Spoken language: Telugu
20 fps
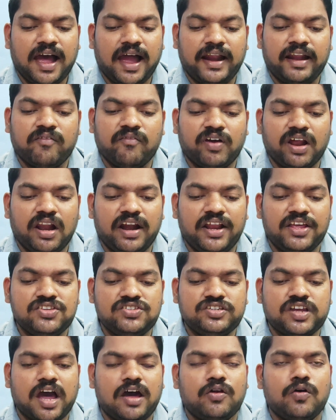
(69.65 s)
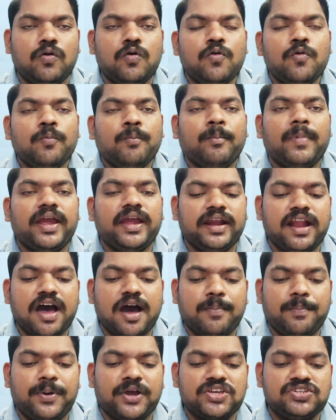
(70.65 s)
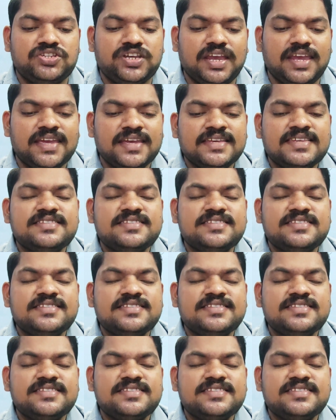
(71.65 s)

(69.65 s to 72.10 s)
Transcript: ఆయన వెల్లడించారు మైనా పక్షి